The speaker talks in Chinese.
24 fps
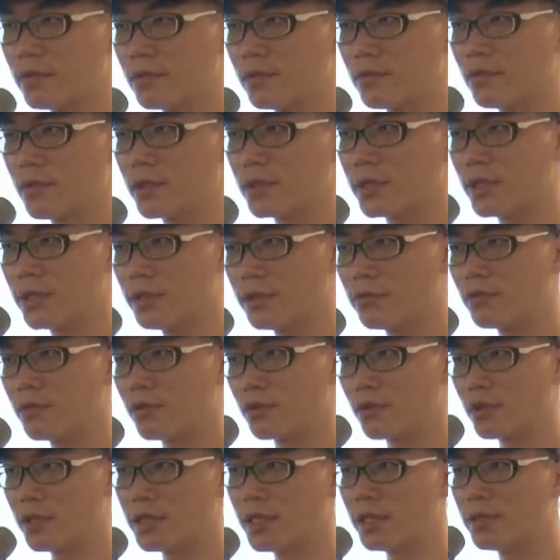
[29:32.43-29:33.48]
我认我
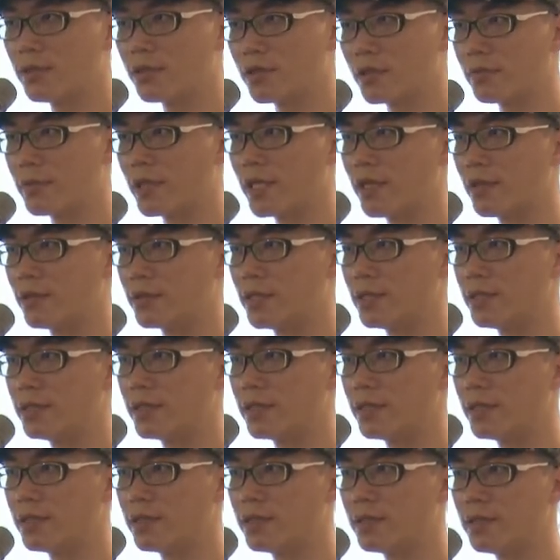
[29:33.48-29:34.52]
最认同的美好人
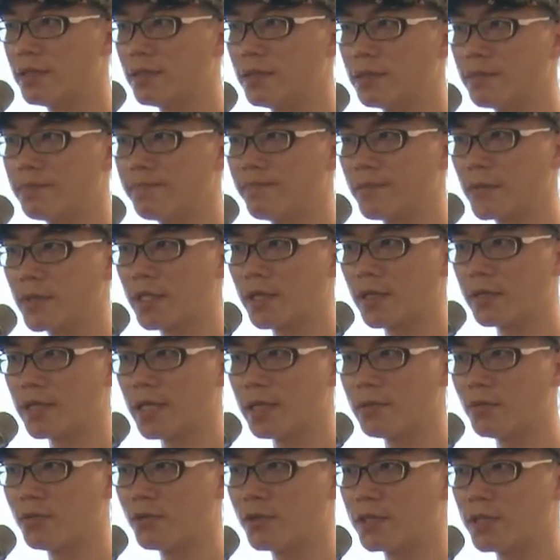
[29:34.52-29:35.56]
生是钢
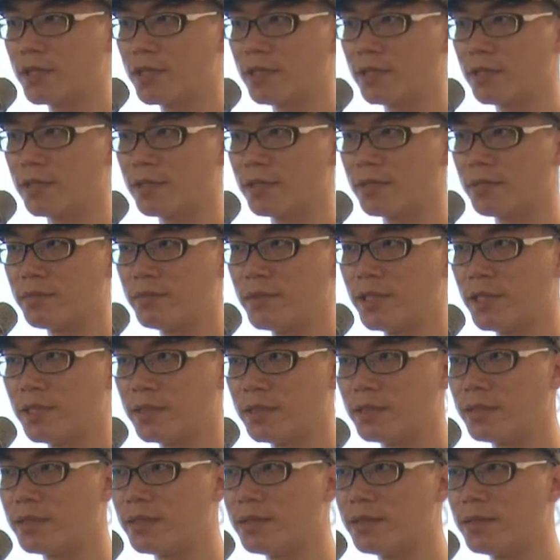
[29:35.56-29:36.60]
弹模型、P
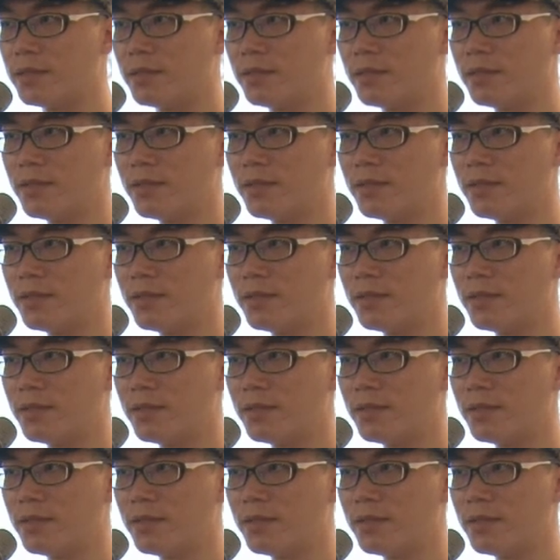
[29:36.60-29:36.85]
S 四